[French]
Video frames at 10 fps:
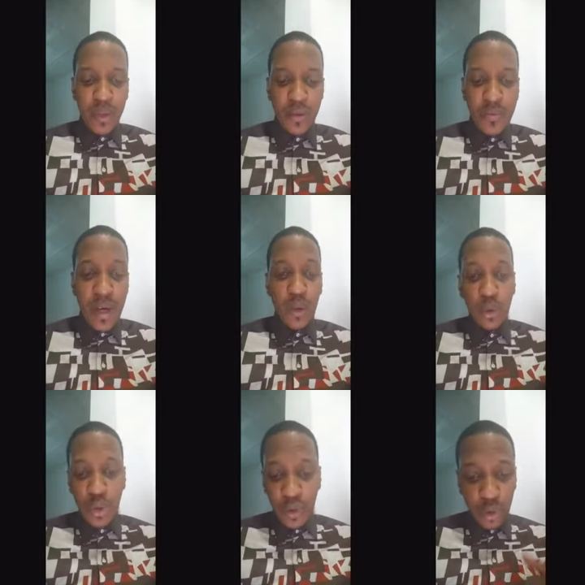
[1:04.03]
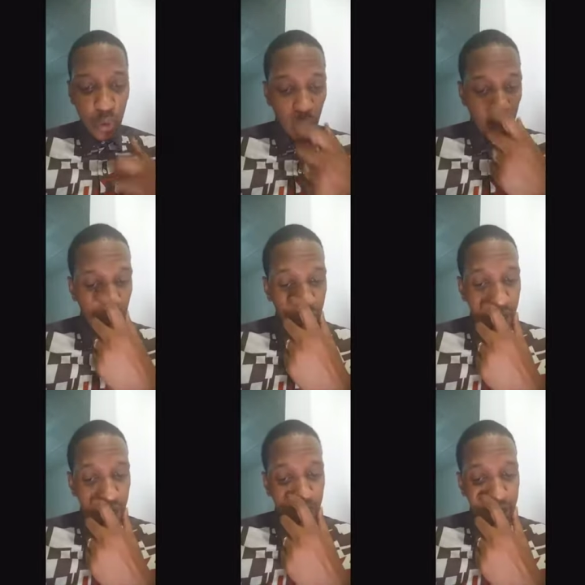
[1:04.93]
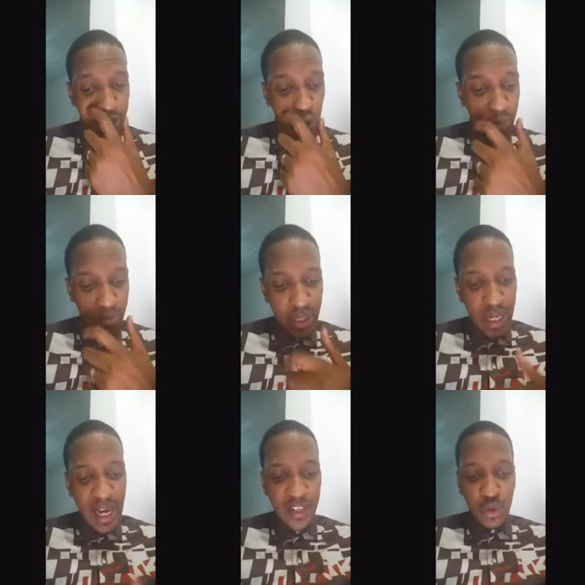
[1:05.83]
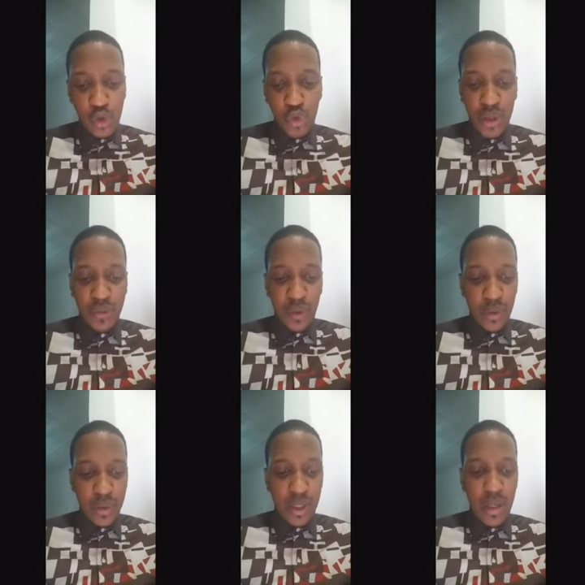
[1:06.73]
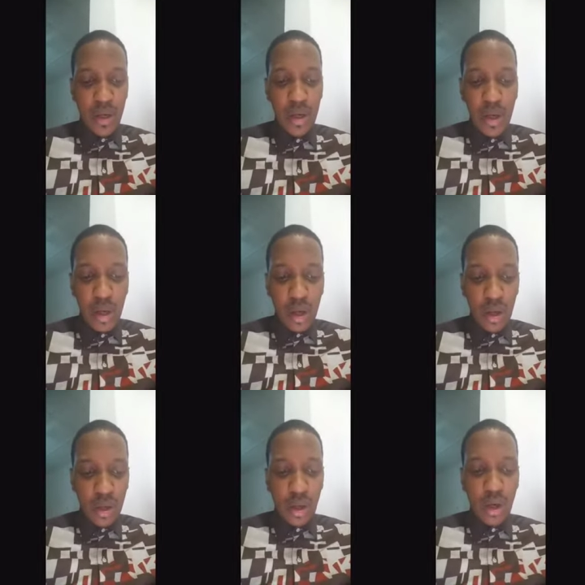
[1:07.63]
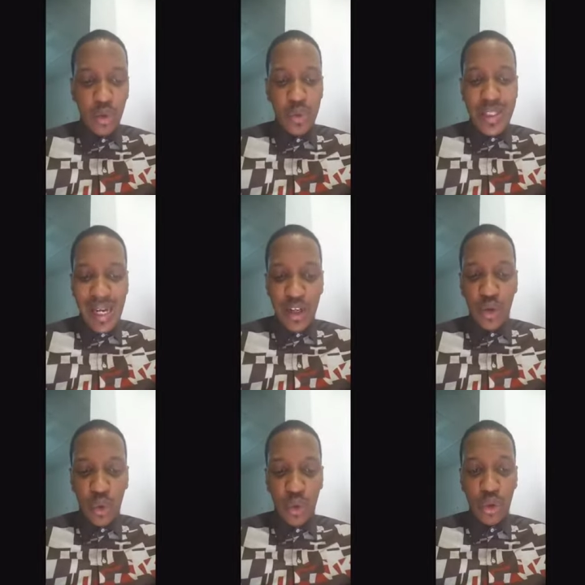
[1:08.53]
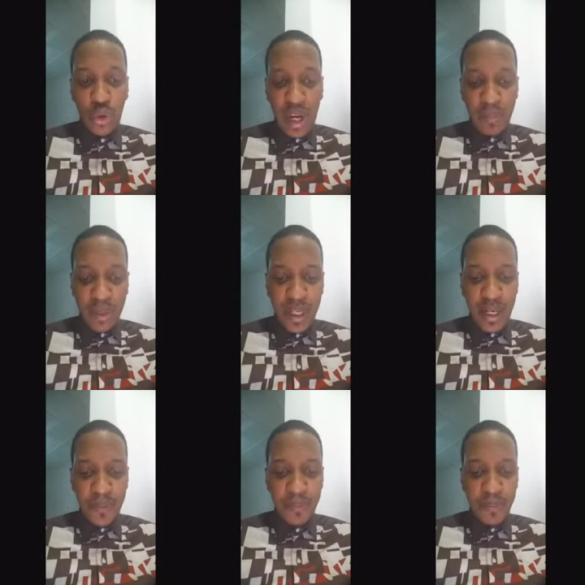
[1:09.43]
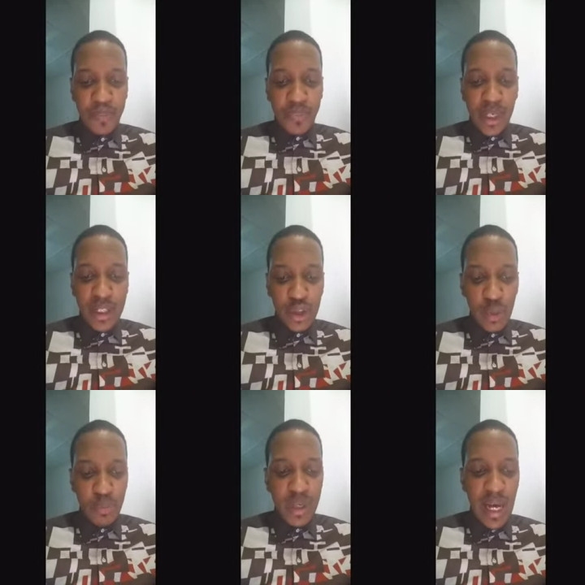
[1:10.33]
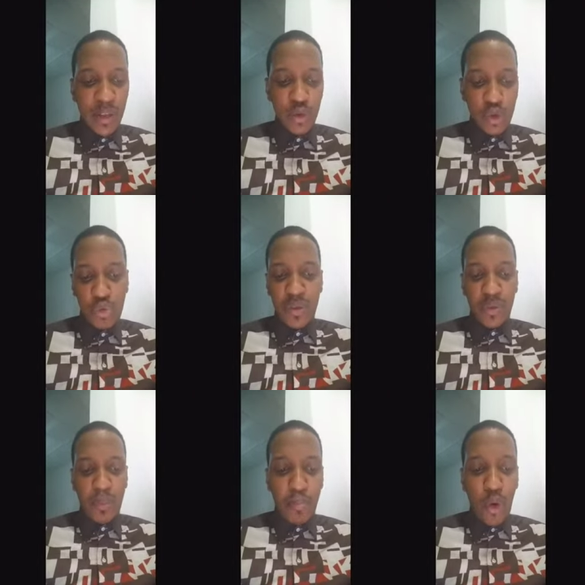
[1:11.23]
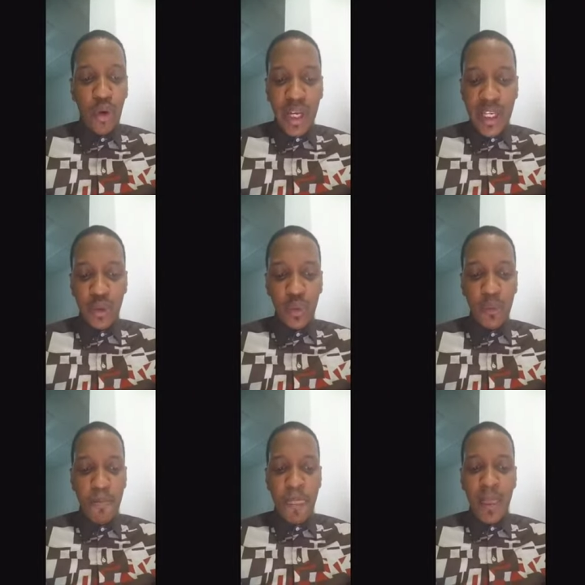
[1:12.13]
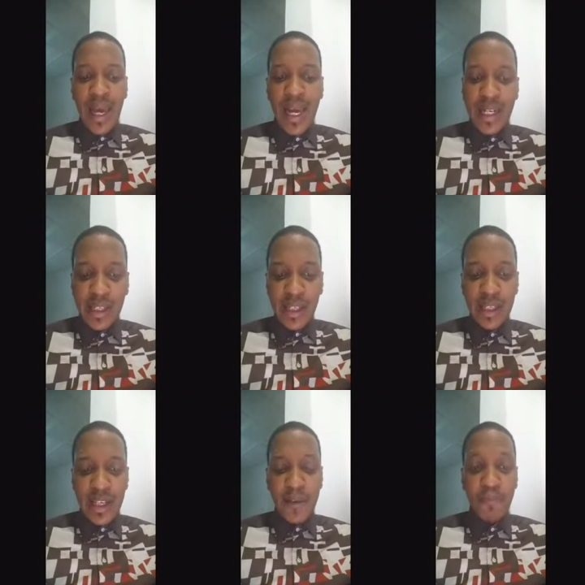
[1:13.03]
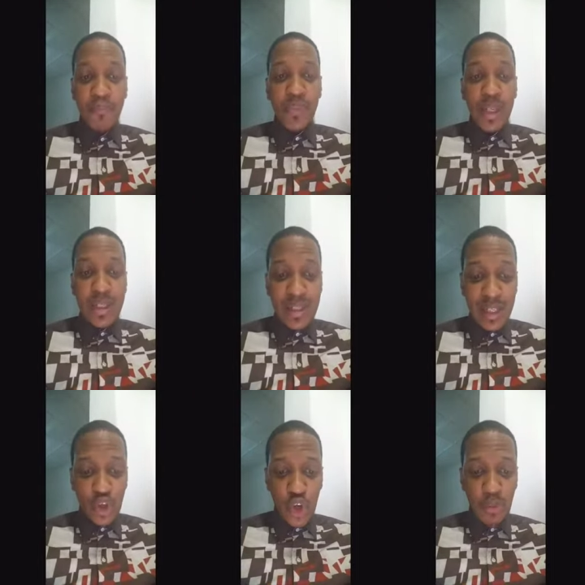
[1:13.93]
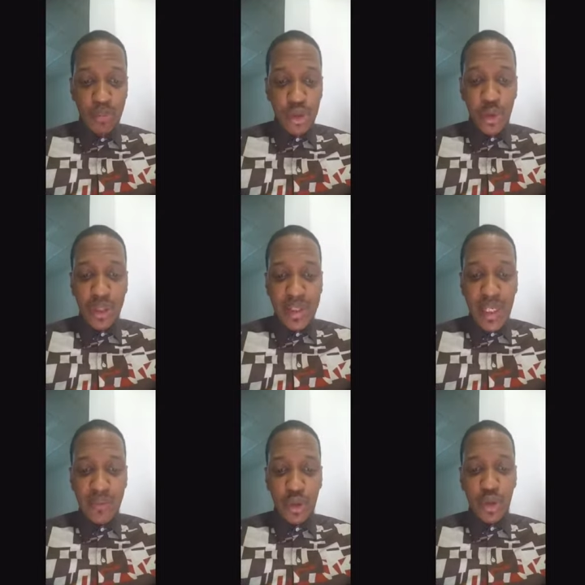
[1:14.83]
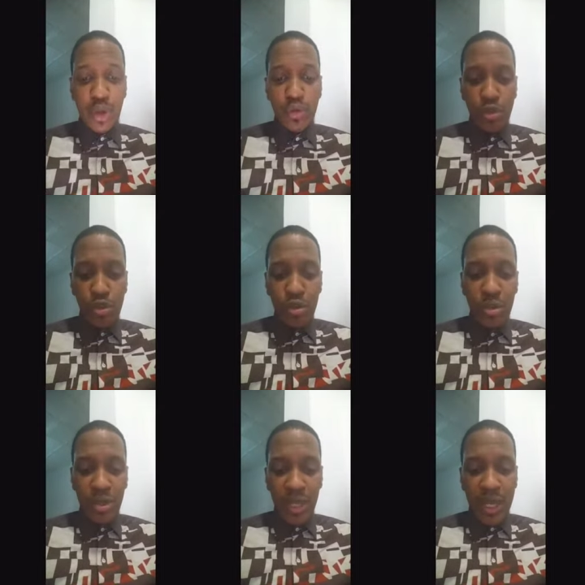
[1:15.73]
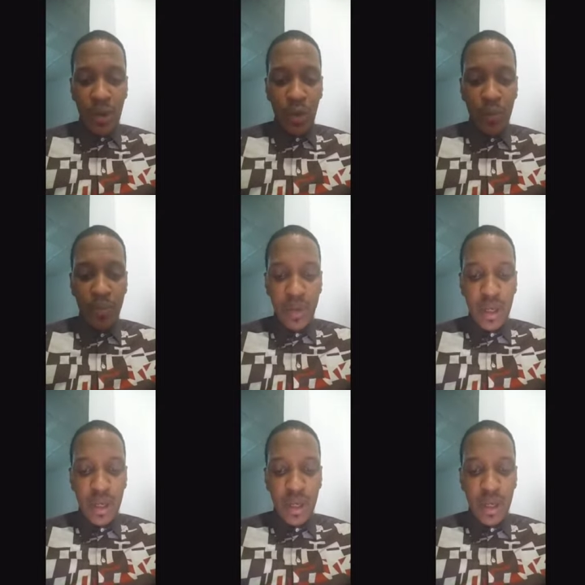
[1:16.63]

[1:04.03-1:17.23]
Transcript: vint au-devant de nous et se mit à nous suivre. On dit euh, euh, quand nous allions au lieu de la prière et se mit à nous suivre, Paul et nous. Elle criait, ces hommes sont des serviteurs du Dieu très haut,